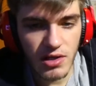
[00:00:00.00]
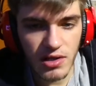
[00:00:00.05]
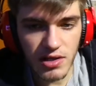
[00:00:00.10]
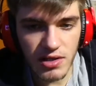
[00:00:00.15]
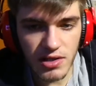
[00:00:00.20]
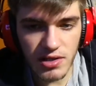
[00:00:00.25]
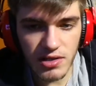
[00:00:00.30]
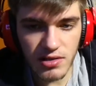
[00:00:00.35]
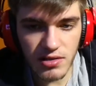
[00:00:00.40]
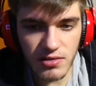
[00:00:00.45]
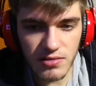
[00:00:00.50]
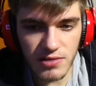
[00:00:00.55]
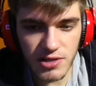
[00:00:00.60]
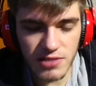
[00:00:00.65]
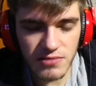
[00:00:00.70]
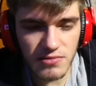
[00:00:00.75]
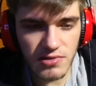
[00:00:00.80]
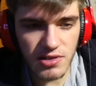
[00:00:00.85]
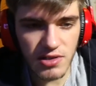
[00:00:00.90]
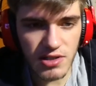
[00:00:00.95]
I
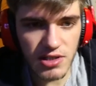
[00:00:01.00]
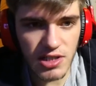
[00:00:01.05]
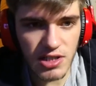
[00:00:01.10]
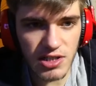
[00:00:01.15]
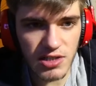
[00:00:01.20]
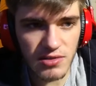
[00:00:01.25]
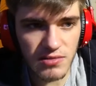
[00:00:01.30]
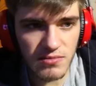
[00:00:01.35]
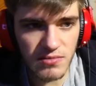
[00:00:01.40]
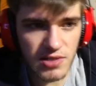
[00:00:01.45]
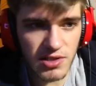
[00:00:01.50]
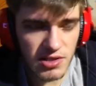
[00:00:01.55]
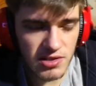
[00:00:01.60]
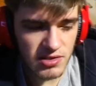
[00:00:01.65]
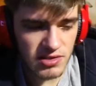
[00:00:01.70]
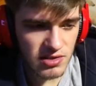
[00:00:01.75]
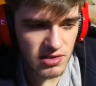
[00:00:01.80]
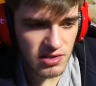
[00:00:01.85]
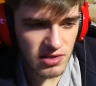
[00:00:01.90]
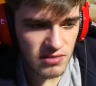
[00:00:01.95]
powiedzmy, idziesz, idziesz
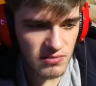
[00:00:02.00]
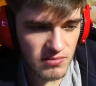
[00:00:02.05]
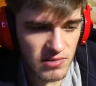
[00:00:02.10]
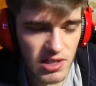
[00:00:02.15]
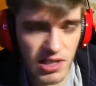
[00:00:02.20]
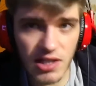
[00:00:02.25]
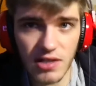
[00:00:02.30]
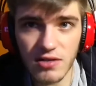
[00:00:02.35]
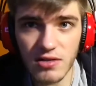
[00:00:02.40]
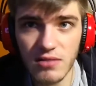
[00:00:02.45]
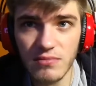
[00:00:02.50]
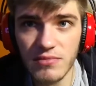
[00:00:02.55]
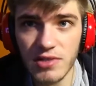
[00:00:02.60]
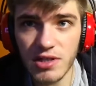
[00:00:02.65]
sobie taką alejką